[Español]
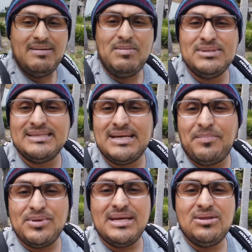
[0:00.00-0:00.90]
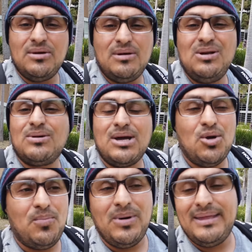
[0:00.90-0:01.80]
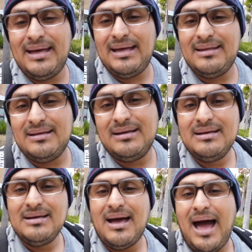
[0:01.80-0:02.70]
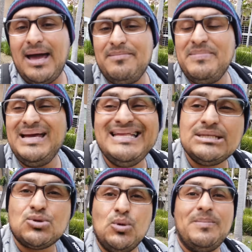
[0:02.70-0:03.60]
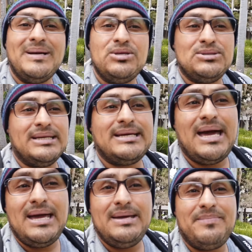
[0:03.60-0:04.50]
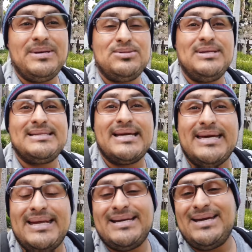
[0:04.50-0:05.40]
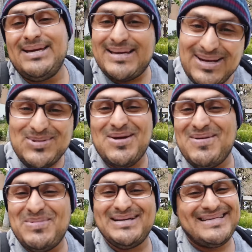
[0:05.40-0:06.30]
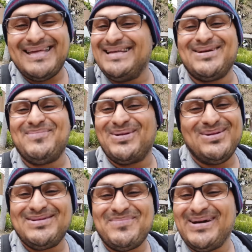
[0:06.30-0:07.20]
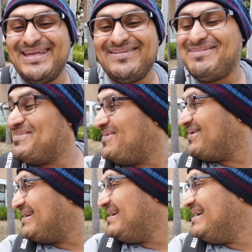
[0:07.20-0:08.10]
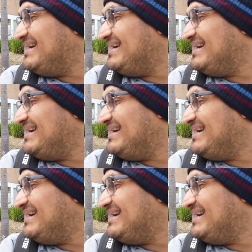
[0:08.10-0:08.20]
Ahí vamos a estar poniendo lo que yo pueda hay mil disculpas, yo sé que hay personas que quieren que, lo llevemos hasta adentro, pero no se puede, va, mi amor.